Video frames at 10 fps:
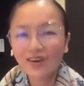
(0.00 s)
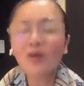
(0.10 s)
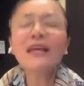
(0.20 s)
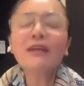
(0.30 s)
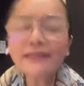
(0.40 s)
ขออ
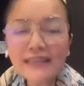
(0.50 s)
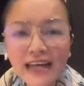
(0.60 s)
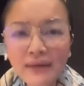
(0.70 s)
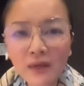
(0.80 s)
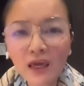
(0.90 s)
นุญาตวิจาร
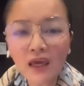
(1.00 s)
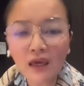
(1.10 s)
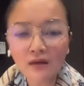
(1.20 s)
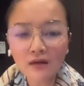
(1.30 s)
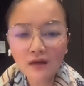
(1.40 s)
ณ์นะพี่
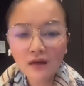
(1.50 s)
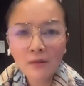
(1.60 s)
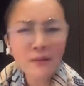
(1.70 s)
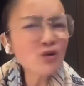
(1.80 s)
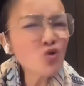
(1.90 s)

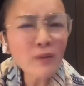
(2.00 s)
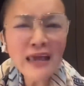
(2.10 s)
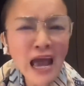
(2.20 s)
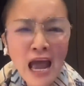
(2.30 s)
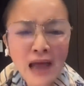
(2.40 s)
มันดูไม่
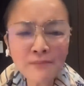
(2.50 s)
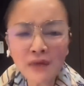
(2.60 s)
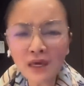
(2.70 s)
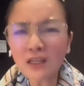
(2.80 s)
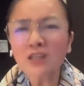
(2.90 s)
งาม
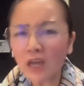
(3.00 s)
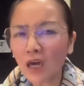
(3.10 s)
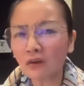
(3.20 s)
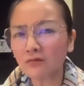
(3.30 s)
พี่จริง